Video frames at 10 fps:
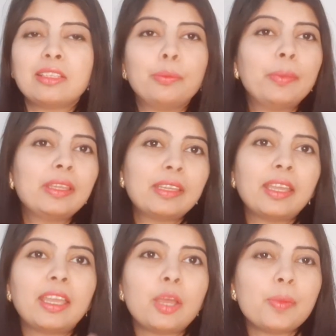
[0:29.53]
सीरम में
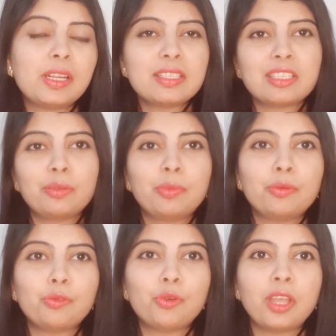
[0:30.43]
ये है हमारे सीरम
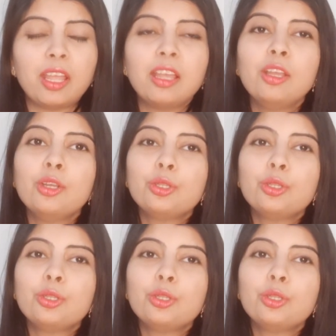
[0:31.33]
में वो है